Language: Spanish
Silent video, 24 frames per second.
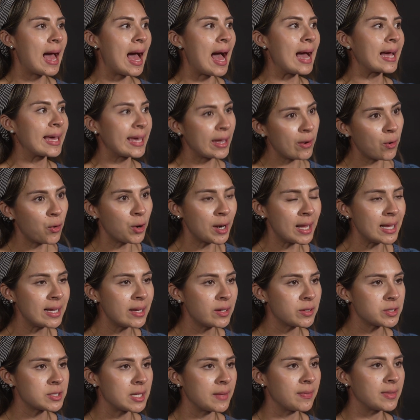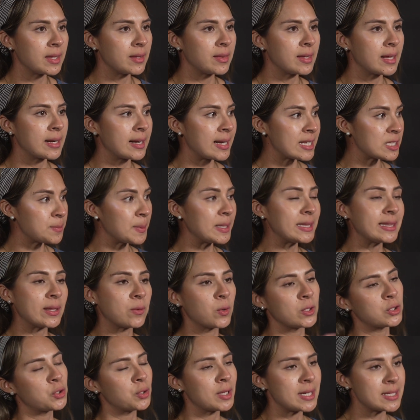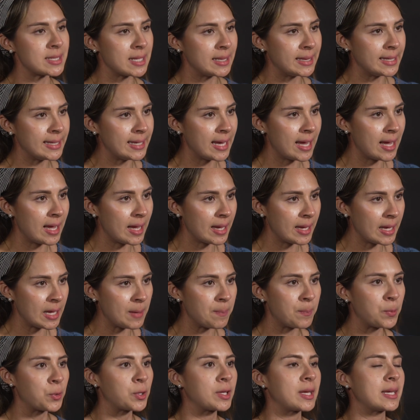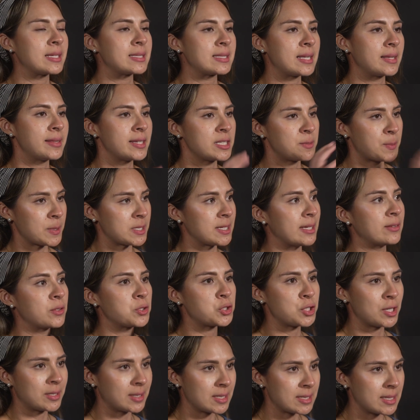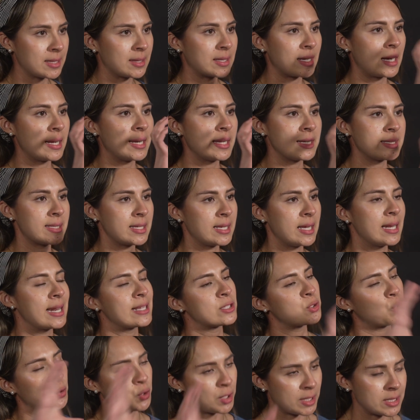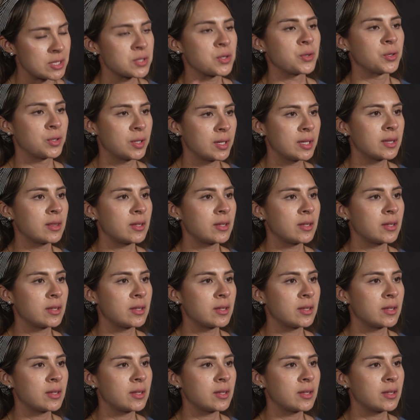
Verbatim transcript: a qué hora, o sea, entender las 24 horas del día y por qué están despachando ciertas centrales y las otras no.